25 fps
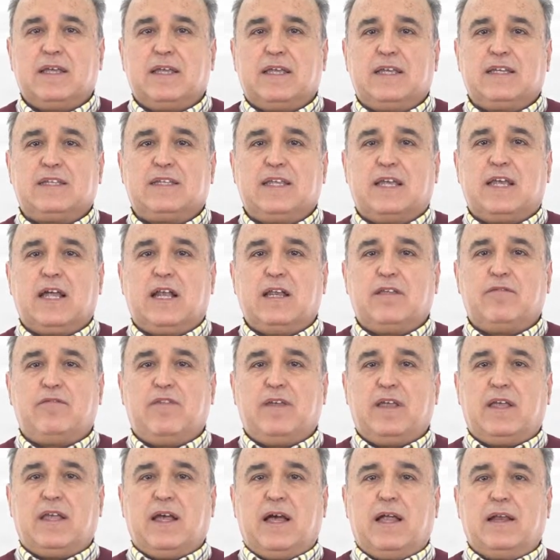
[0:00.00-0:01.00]
que se
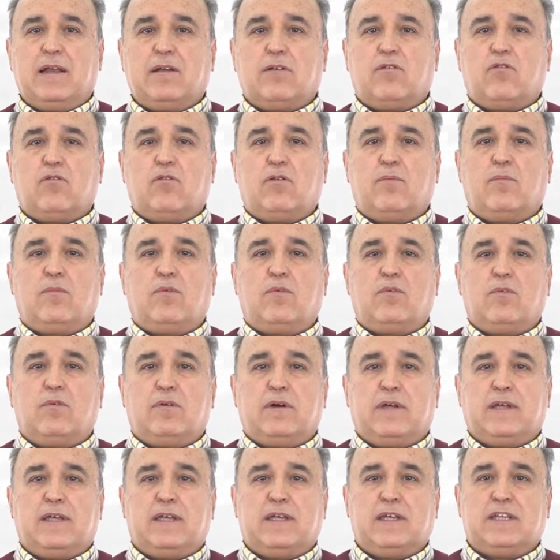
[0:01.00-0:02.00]
califican como
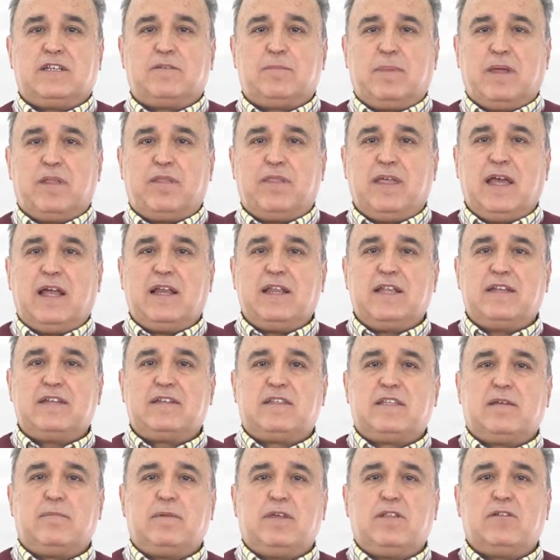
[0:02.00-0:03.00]
eh,
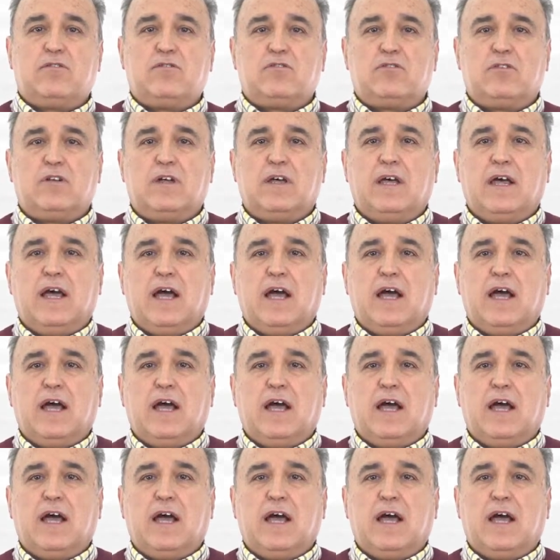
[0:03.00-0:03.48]
especiales debido